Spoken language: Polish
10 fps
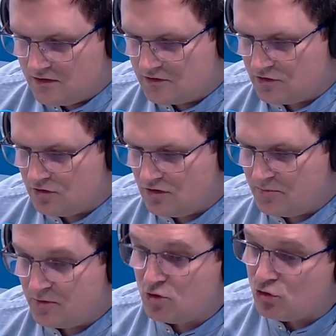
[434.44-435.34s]
to a
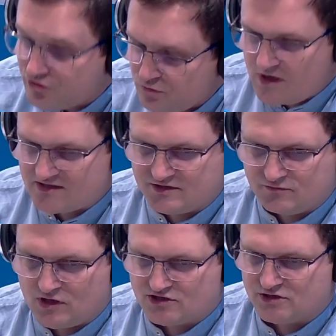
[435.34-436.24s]
propos kontynuacji
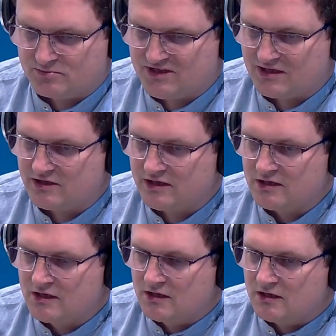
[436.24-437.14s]
właśnie pytanie,
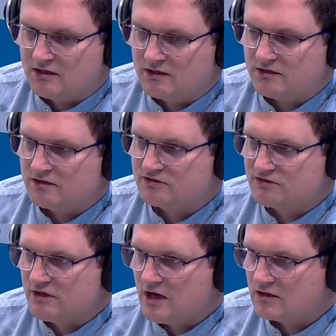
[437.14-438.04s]
e,
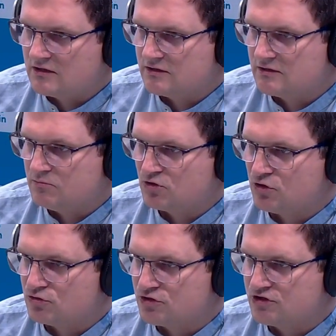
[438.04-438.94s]
jak e,
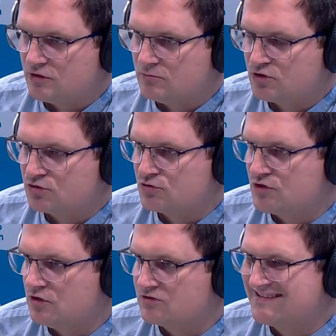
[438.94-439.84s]
potoczy się, potoczą
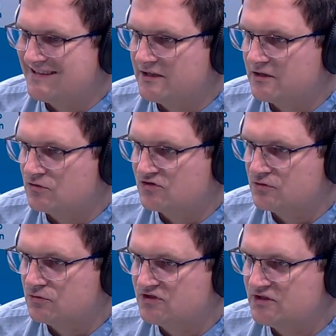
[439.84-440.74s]
się losy tej
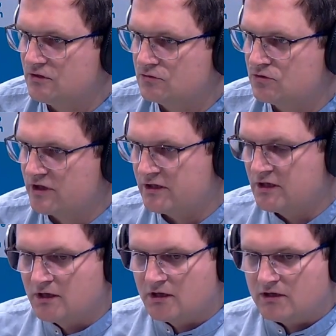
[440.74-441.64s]
rekonstrukcji, o której
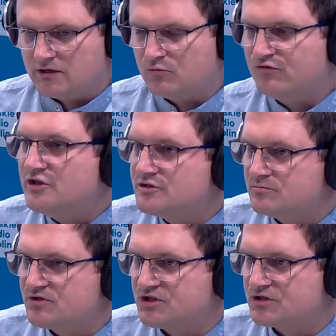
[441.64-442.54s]
mówiliśmy
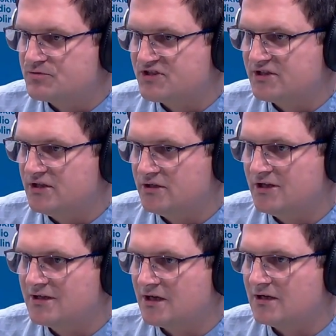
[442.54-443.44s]
przecież przez
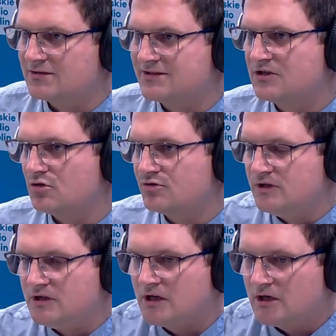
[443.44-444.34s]
kilka
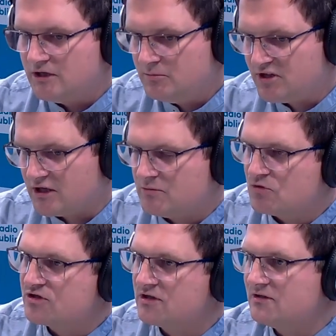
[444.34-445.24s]
tygodni i pytanie
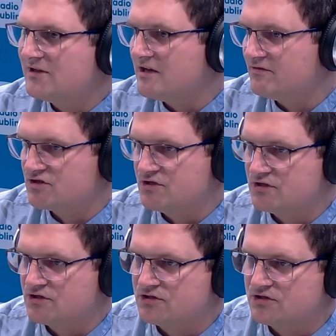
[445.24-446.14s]
może
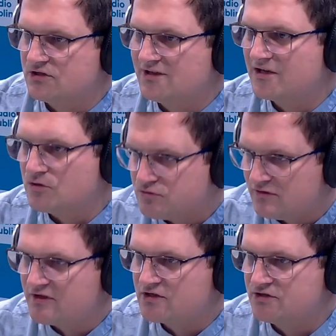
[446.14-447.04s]
najważniejsze, czy
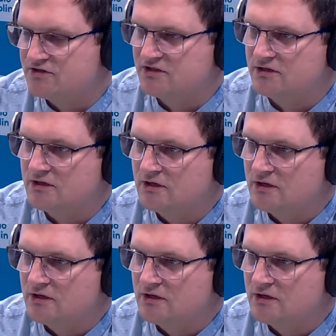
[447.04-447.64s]
Jarosław Kaczyński